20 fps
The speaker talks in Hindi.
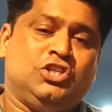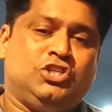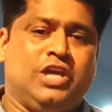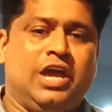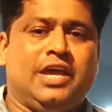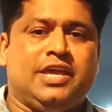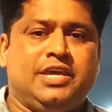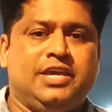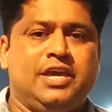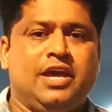
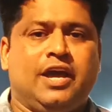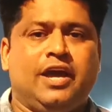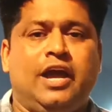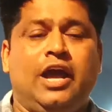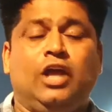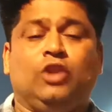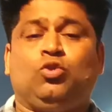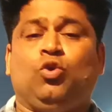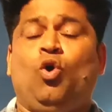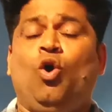चेक किए
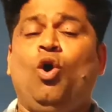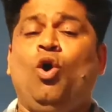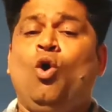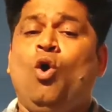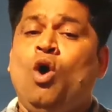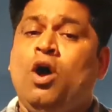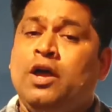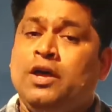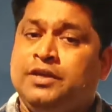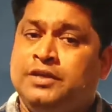गए तो
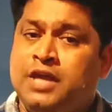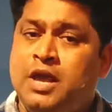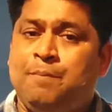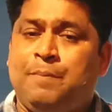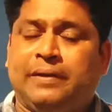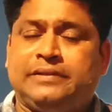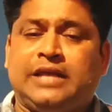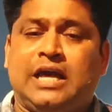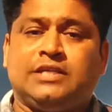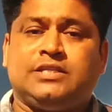ये
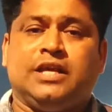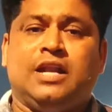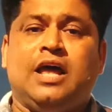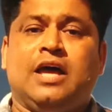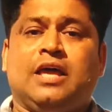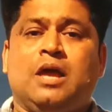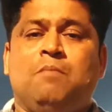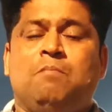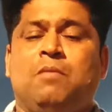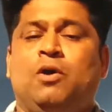पता
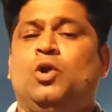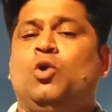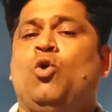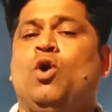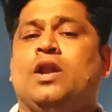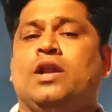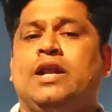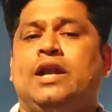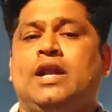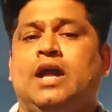चला कि मनोहर